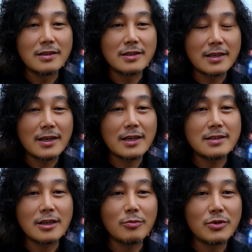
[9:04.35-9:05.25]
제
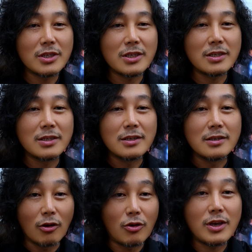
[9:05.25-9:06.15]
하는 사업들이
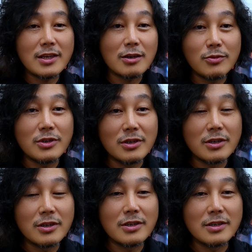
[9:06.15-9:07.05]
여러 개의
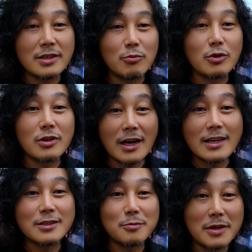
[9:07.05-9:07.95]
사업들을 이제 뭐 그
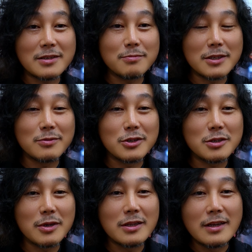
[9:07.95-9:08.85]
아까처럼 말
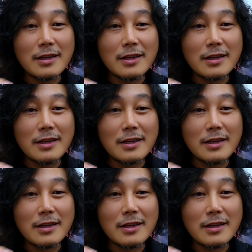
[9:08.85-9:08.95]
말씀드렸지만